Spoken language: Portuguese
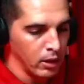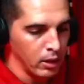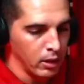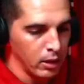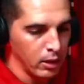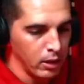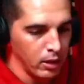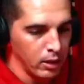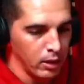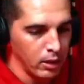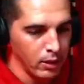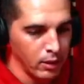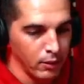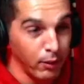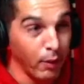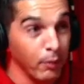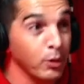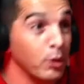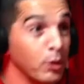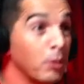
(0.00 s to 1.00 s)
E
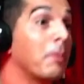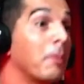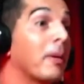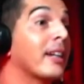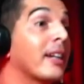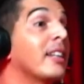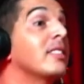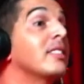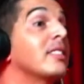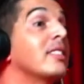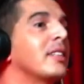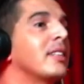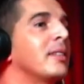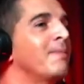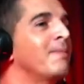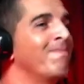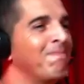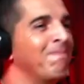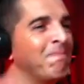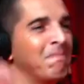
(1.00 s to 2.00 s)
vamos subir para aquecer.
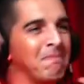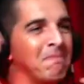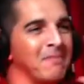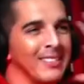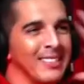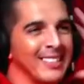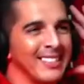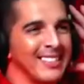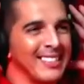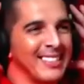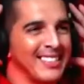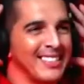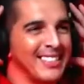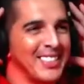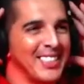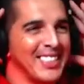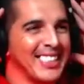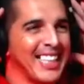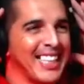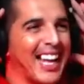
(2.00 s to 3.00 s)

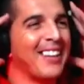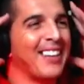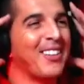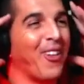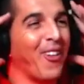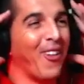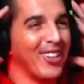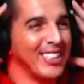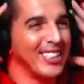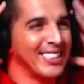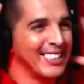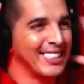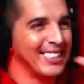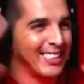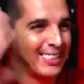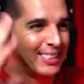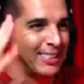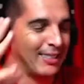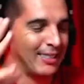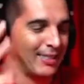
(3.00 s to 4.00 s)
O estádio lot,
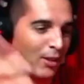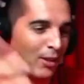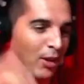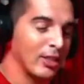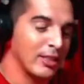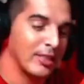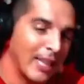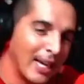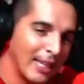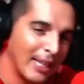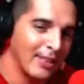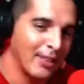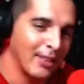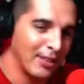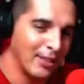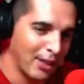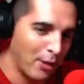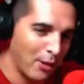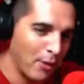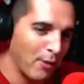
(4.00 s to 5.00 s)
assim, lotado não,
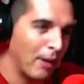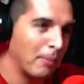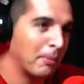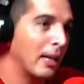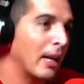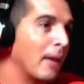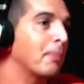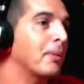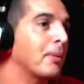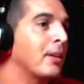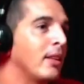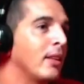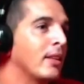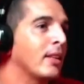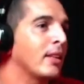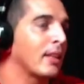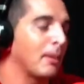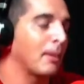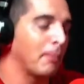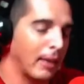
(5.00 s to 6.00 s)
né? Que eu falo porque lá é
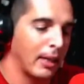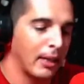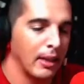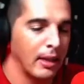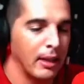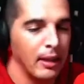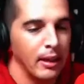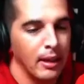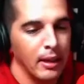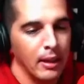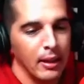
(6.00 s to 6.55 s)
pequenininho também, uhum. né?